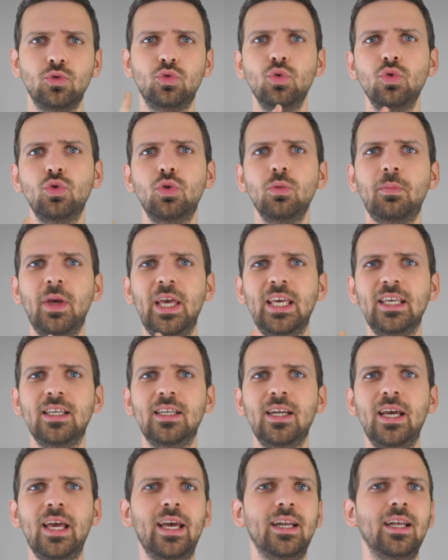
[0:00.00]
Çünkü
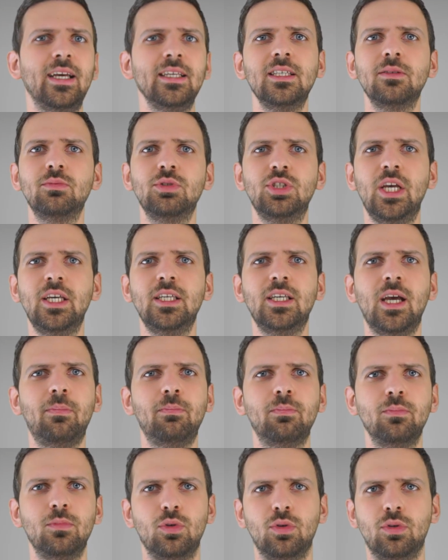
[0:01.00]
beygire herhangi bir şey
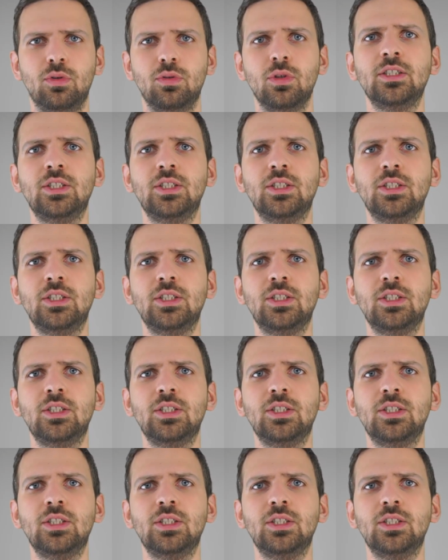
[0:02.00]
yapmıyor.